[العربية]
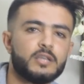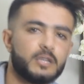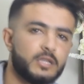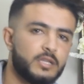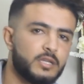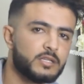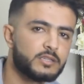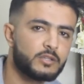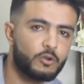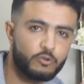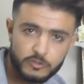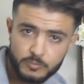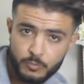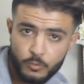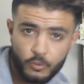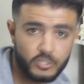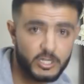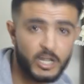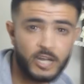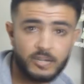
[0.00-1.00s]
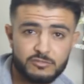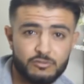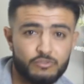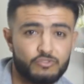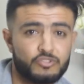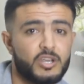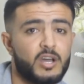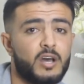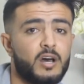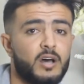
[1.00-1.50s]
يعني ترونسبور
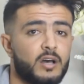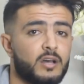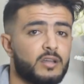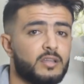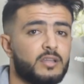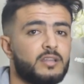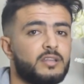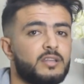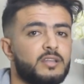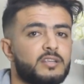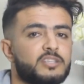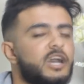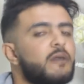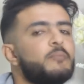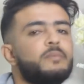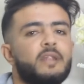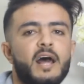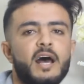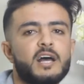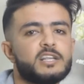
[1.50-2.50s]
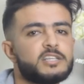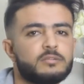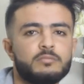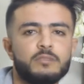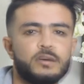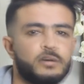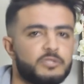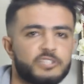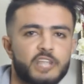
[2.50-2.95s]
تخلصوا انت يعني شحال من حاجه ما,